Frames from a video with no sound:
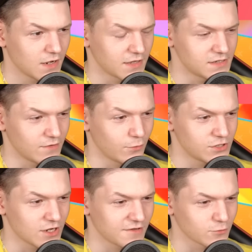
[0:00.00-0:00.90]
Хотя вот
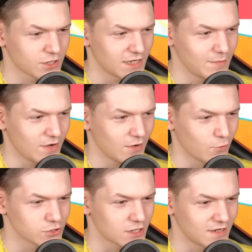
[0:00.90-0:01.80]
сейчас уже не
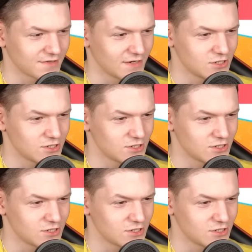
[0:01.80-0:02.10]
похоже, если